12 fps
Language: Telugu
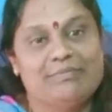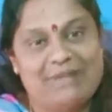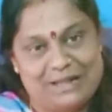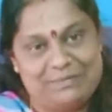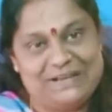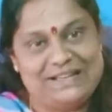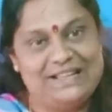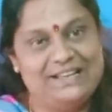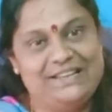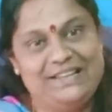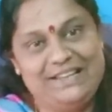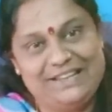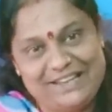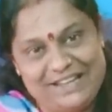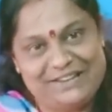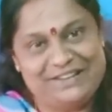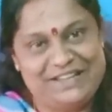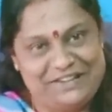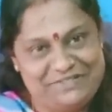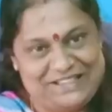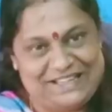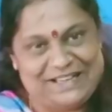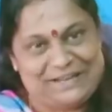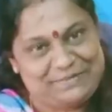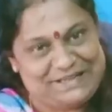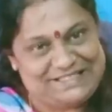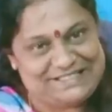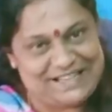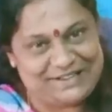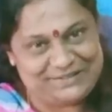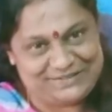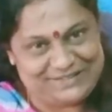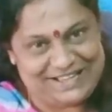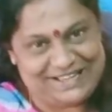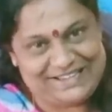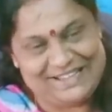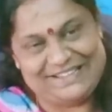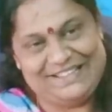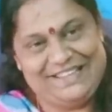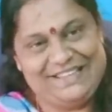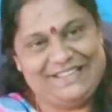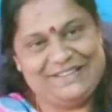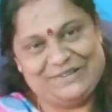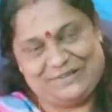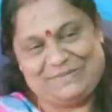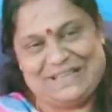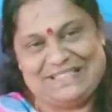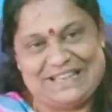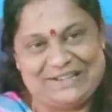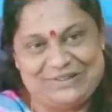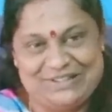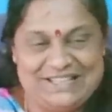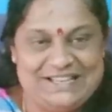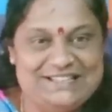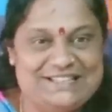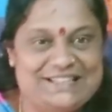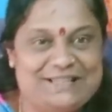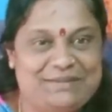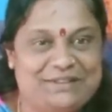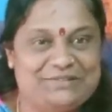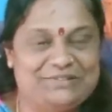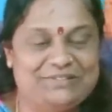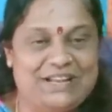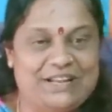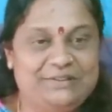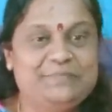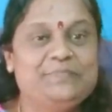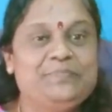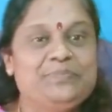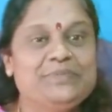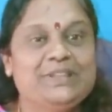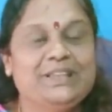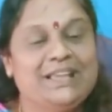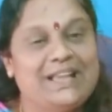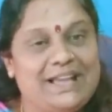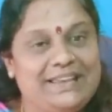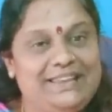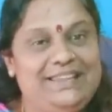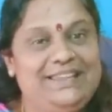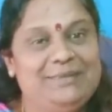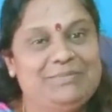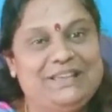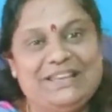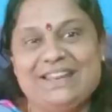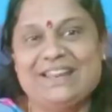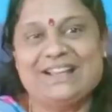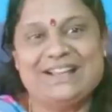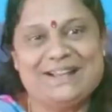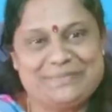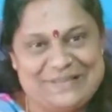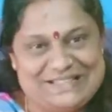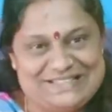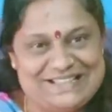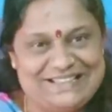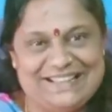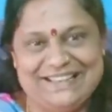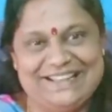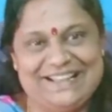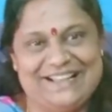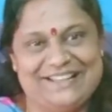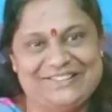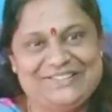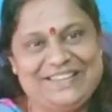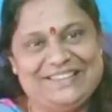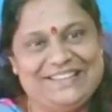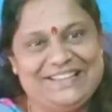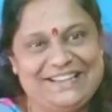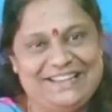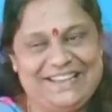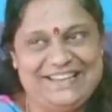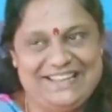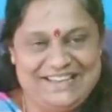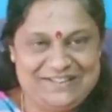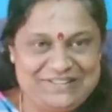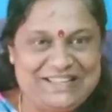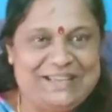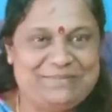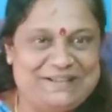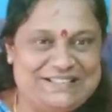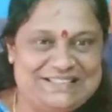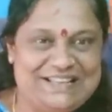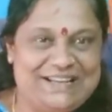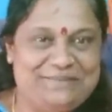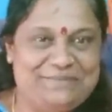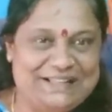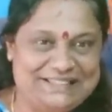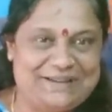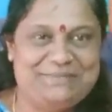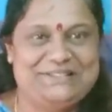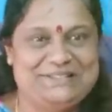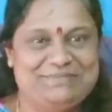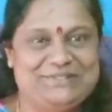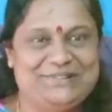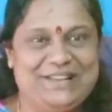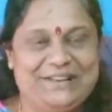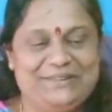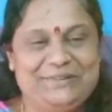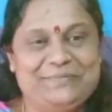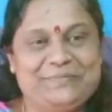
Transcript: మా పిల్లల్ని నేను ఏ విధంగా పెంచాను అనేది ఈరోజు మీ అందరికి కూడా తెలియజేద్దాం అనుకుంటున్నాను కానీ మీరు ఈ రకంగా పెంచండి అని కాదు ఎందుకంటే నేనే విధంగా పెంచానని మాత్రమే చెప్తున్నాను